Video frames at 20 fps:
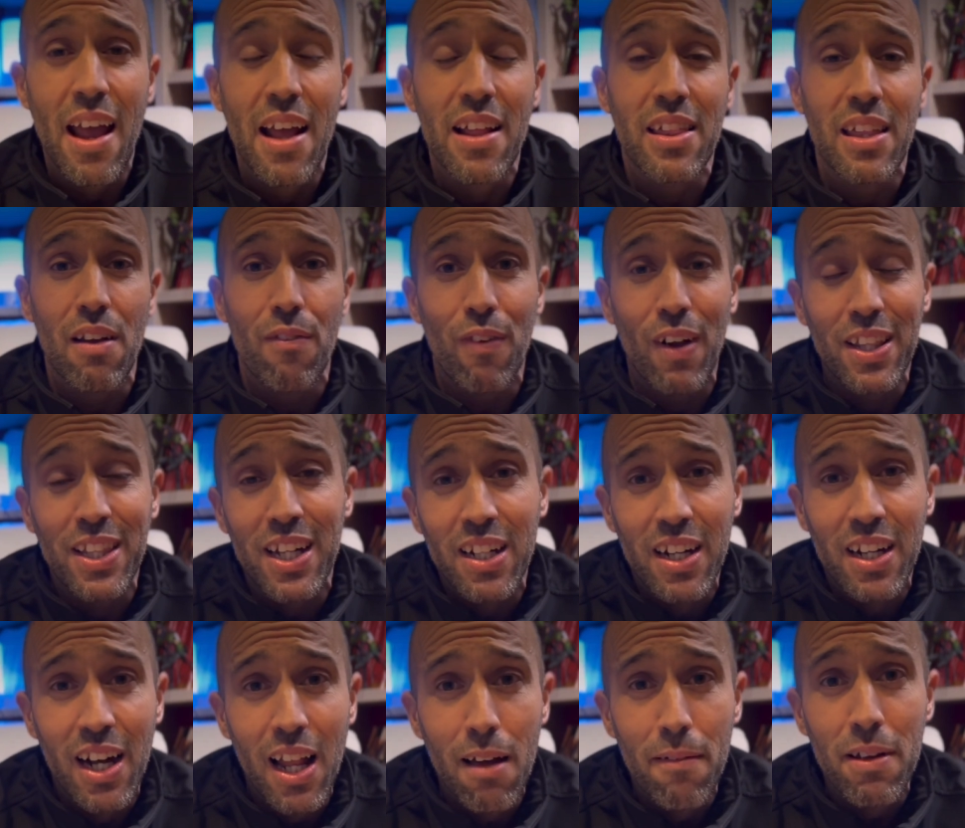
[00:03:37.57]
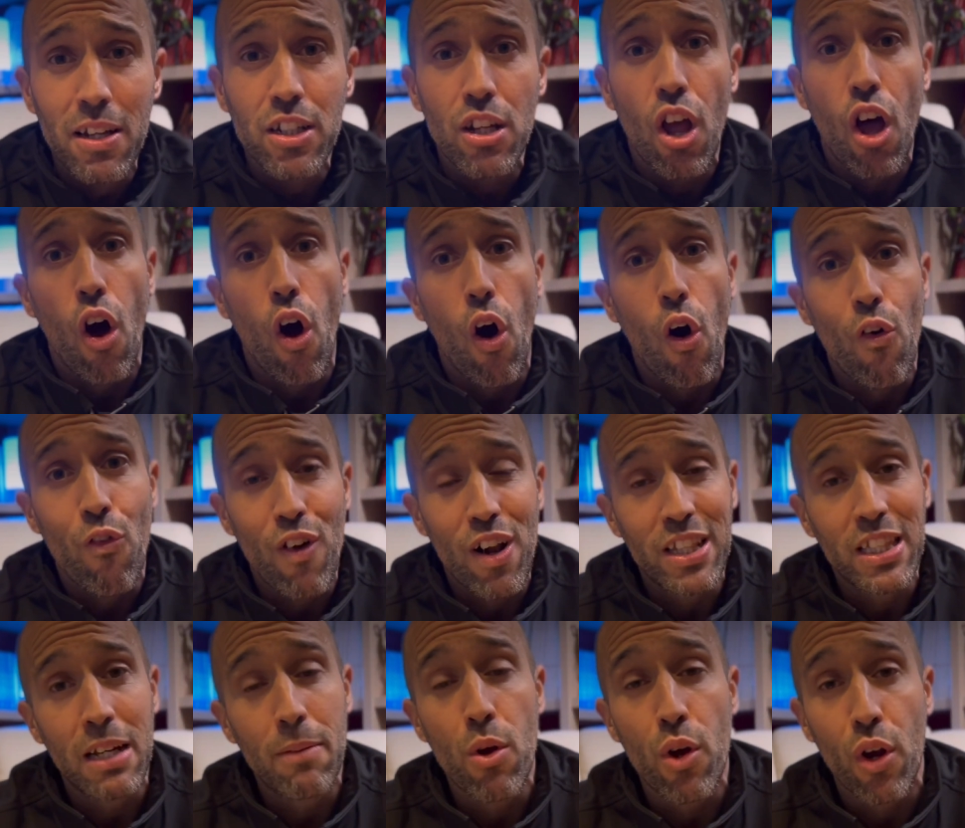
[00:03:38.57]
entre faltas graves o
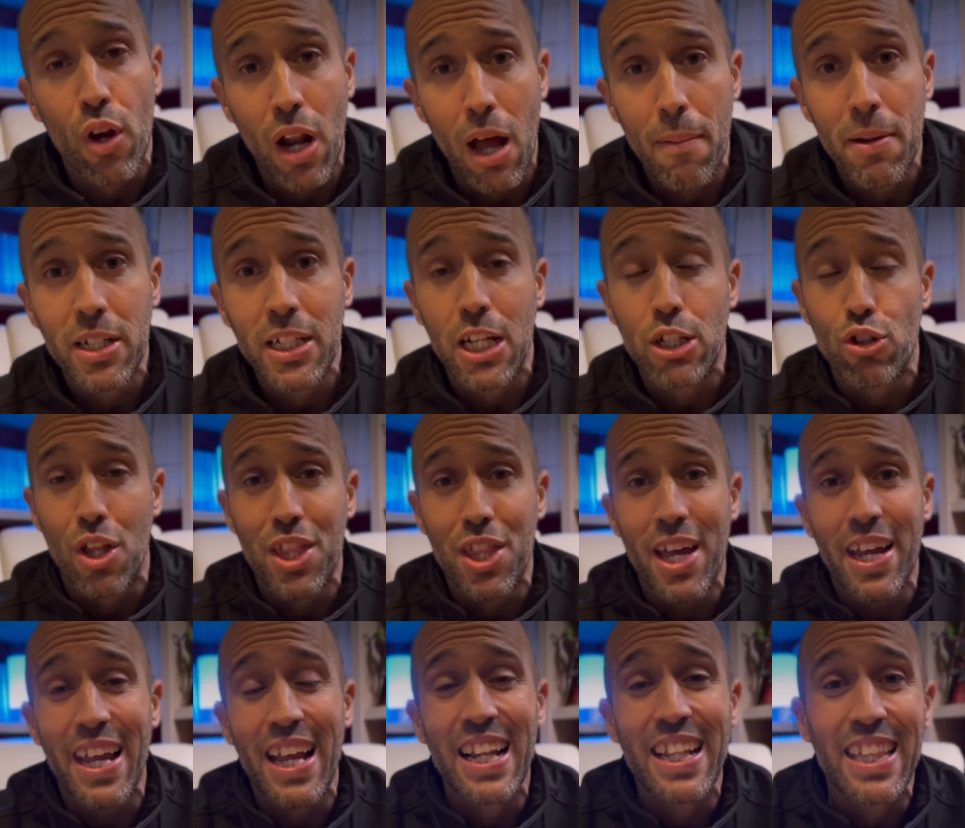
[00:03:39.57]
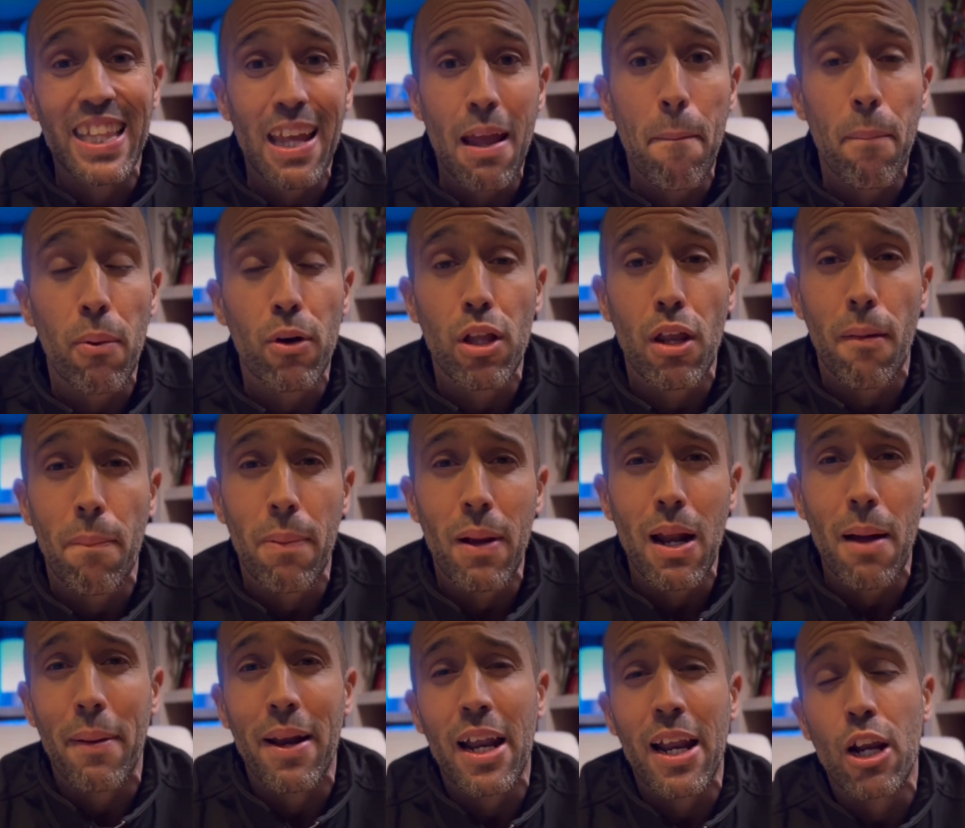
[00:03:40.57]
faltas muy graves, que eso hacía que el tiempo de
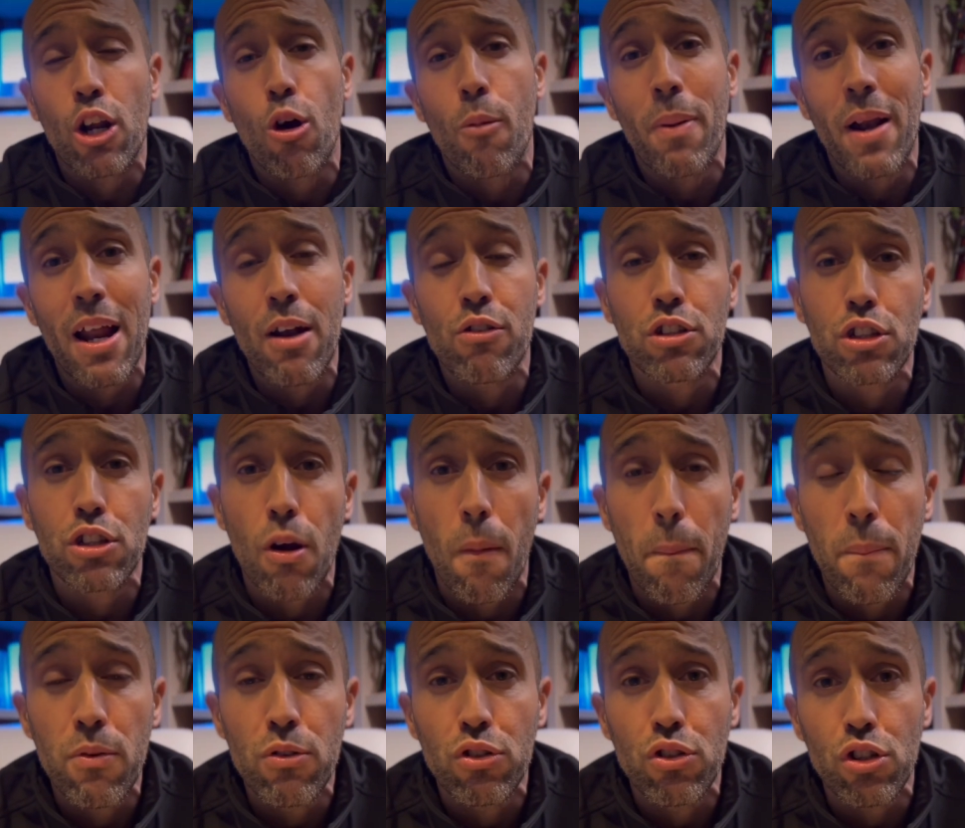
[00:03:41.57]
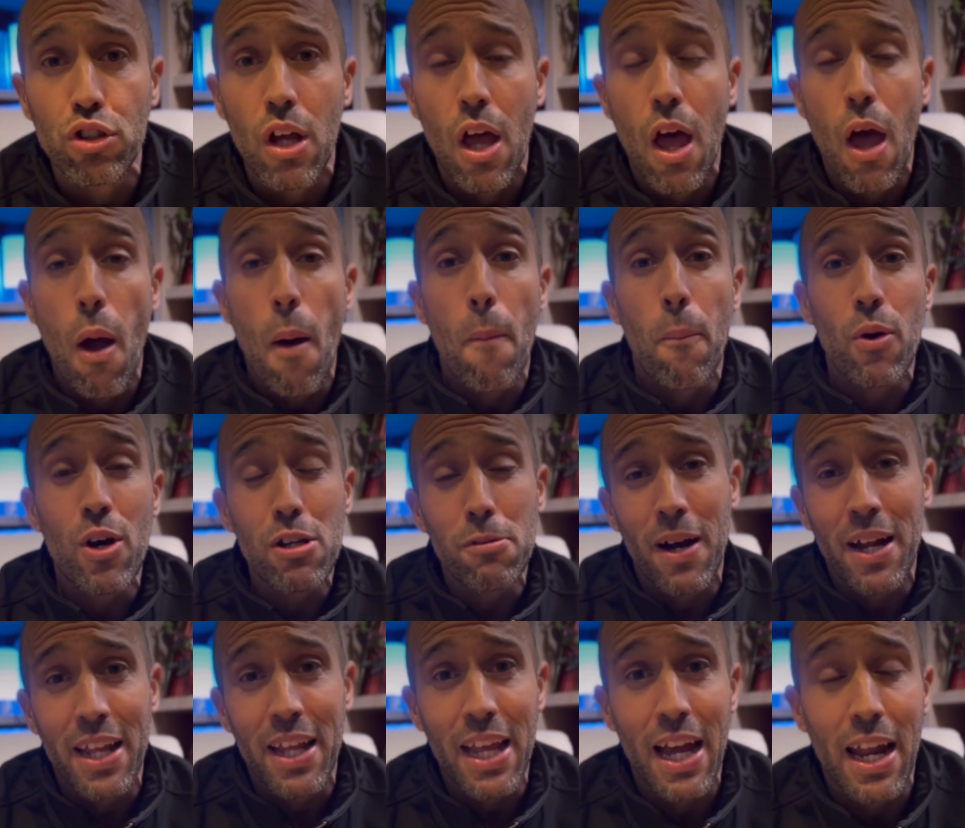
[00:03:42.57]
espera para recuperar nuestros puntos pues
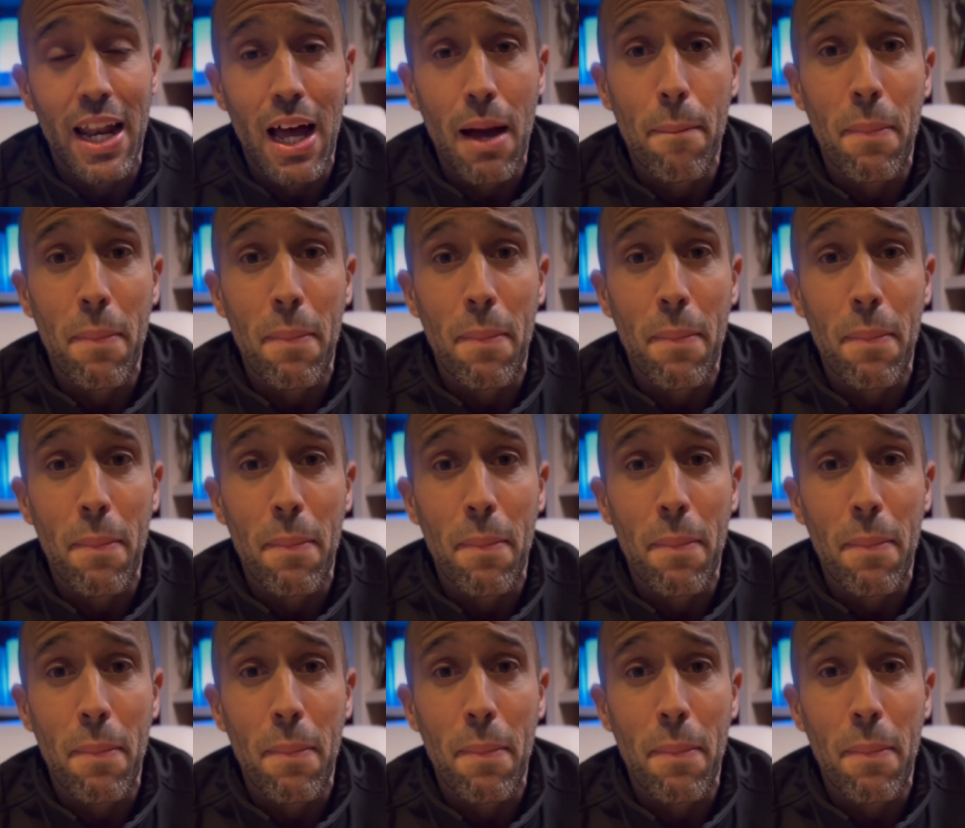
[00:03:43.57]
variara.